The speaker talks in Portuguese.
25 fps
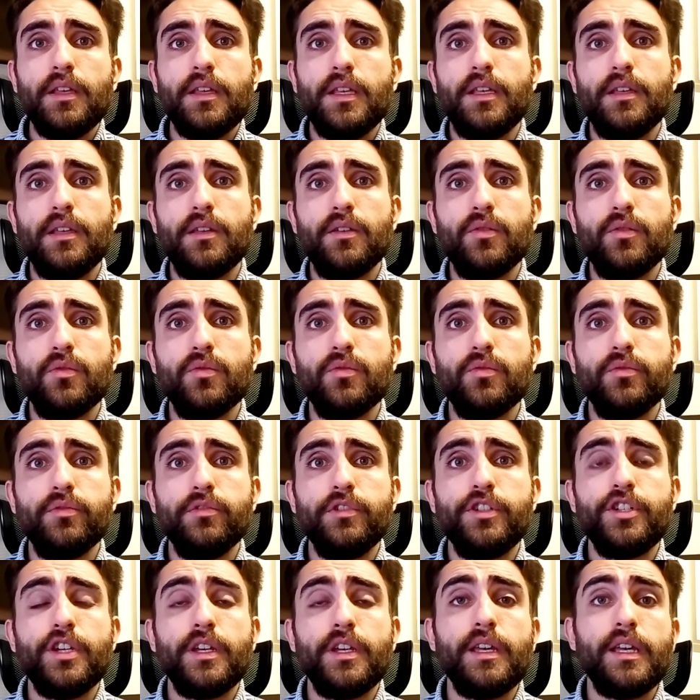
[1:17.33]
Eu
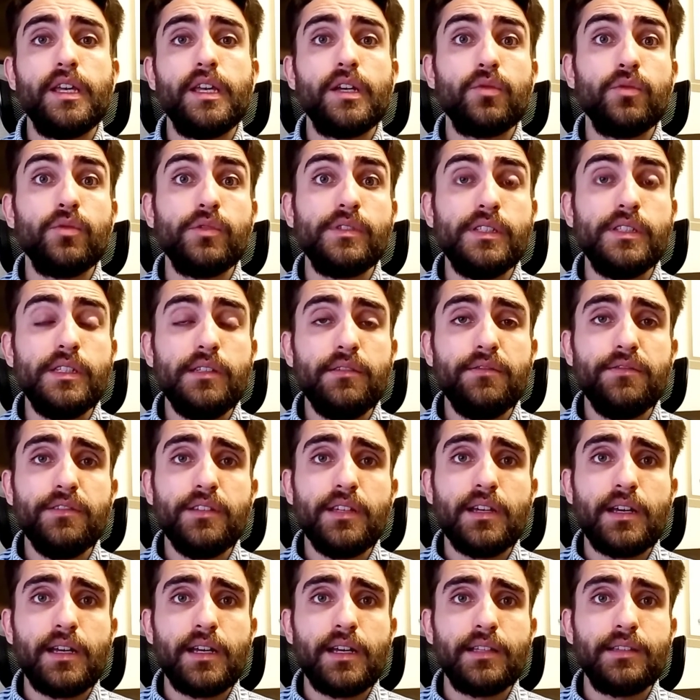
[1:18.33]
cheguei
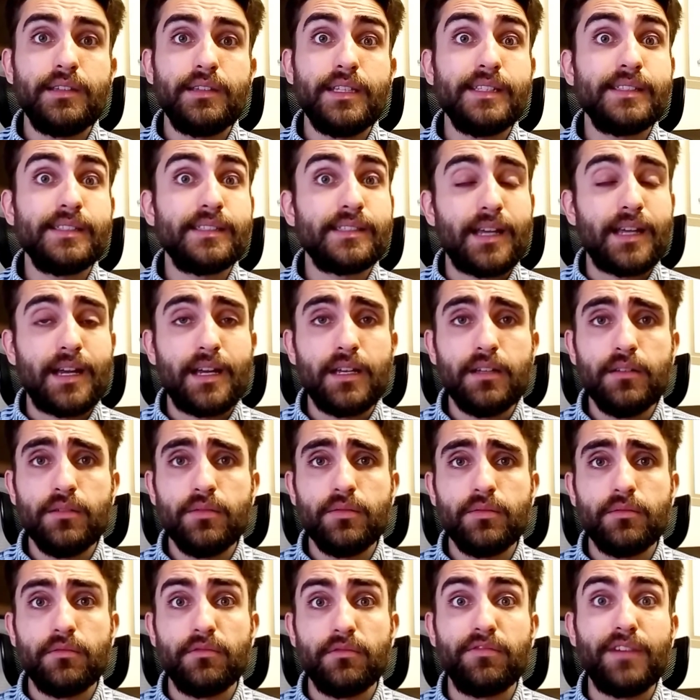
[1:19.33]
inclusive a
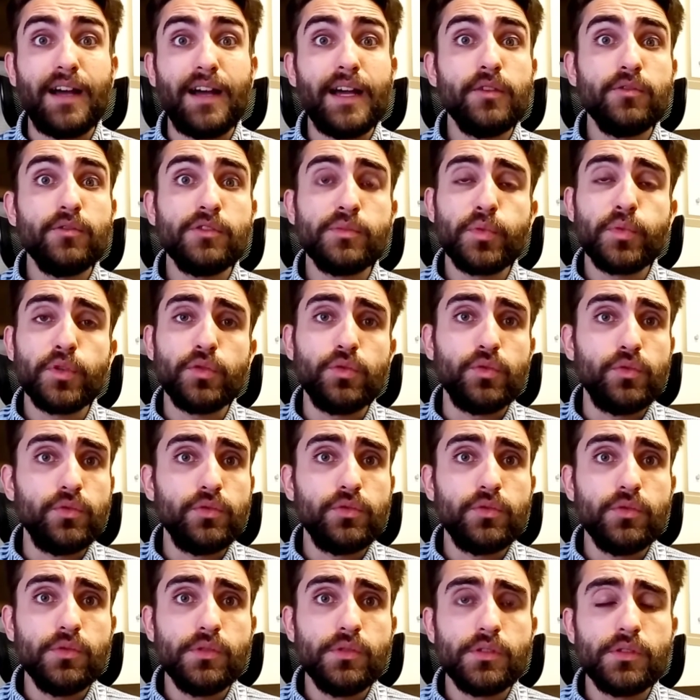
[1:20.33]
testar vários
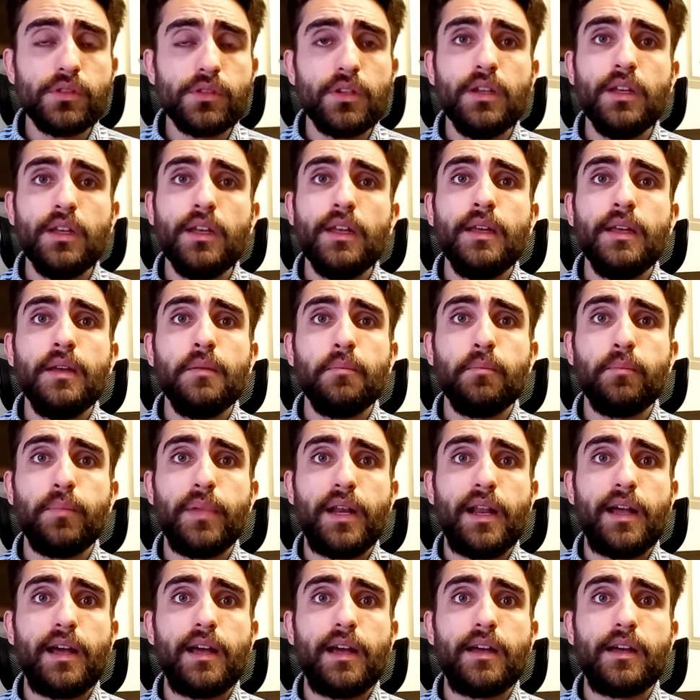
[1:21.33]
produtos
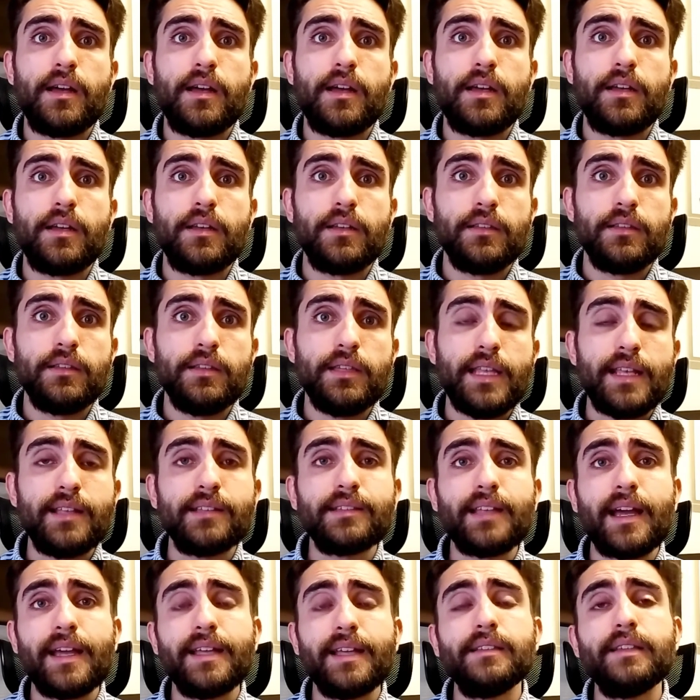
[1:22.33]
para
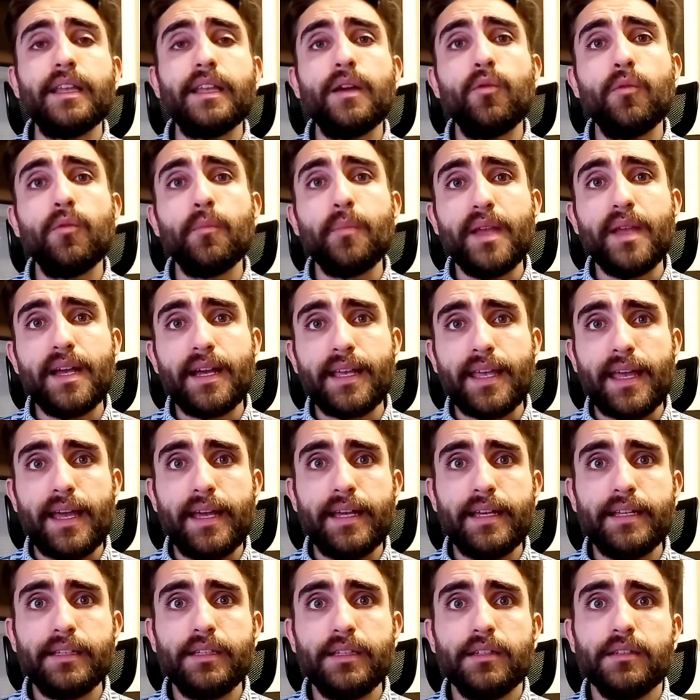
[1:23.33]
tentar interromper a
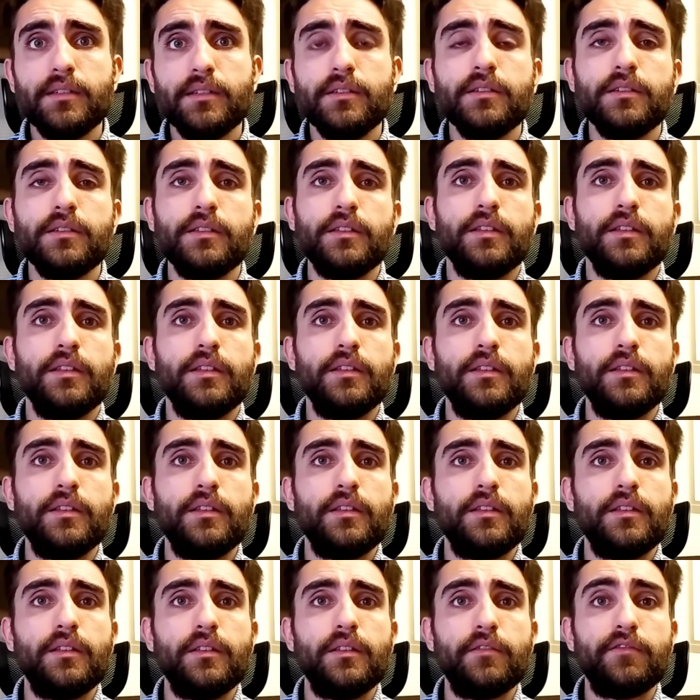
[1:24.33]
queda
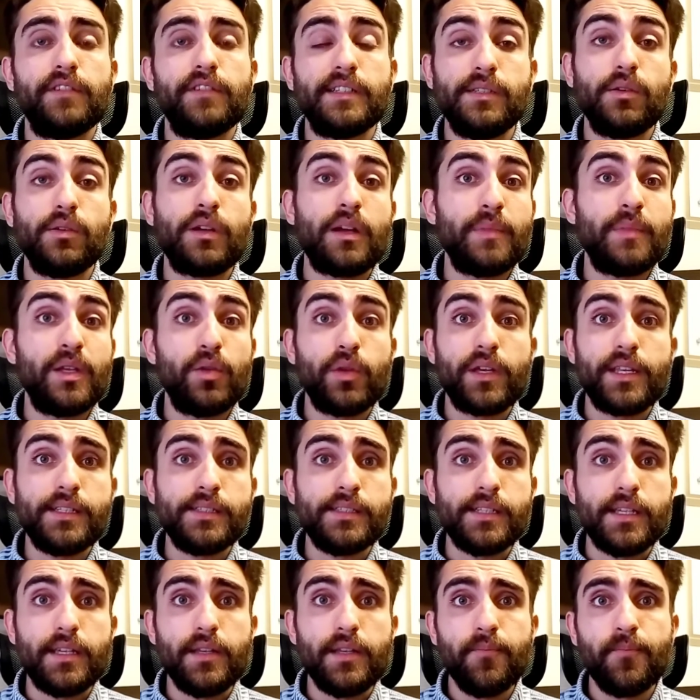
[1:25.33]
e fazer o cabelo
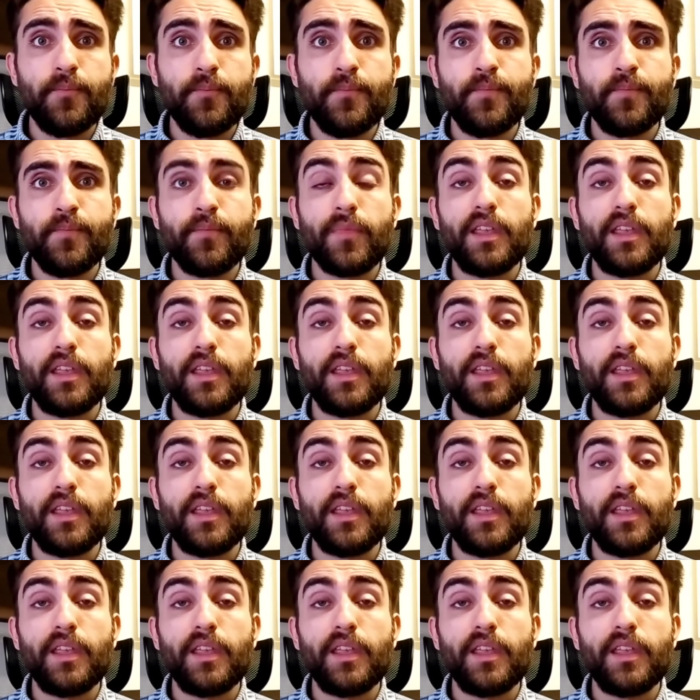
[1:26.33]
crescer.